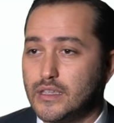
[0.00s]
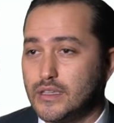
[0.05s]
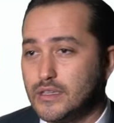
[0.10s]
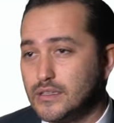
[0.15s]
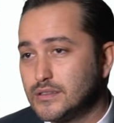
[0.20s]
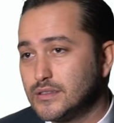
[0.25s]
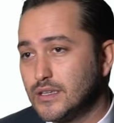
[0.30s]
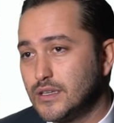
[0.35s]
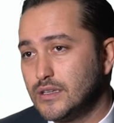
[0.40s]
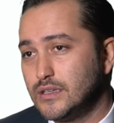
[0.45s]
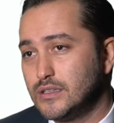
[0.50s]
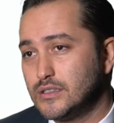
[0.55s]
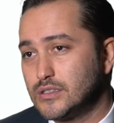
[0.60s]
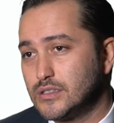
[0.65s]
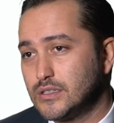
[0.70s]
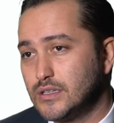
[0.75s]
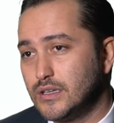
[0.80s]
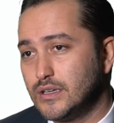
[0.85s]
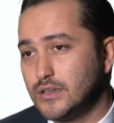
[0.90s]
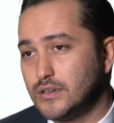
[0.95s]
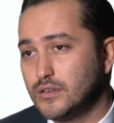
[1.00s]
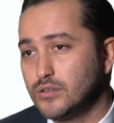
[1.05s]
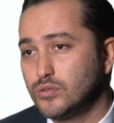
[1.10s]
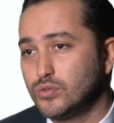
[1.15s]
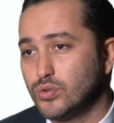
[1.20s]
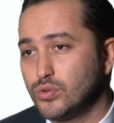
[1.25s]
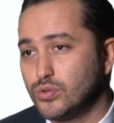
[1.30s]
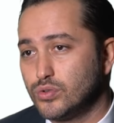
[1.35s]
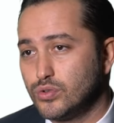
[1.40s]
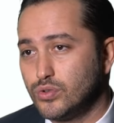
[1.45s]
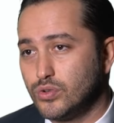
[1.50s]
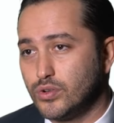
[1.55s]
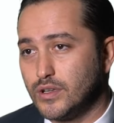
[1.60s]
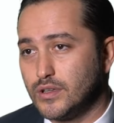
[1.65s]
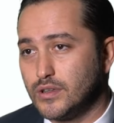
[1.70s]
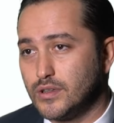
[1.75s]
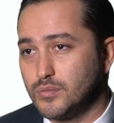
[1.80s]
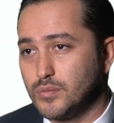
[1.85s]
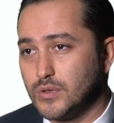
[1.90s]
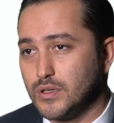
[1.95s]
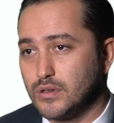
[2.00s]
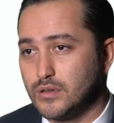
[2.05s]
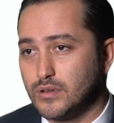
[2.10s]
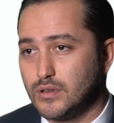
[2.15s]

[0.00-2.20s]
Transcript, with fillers: insan ilişkilerinin doğru yönetimi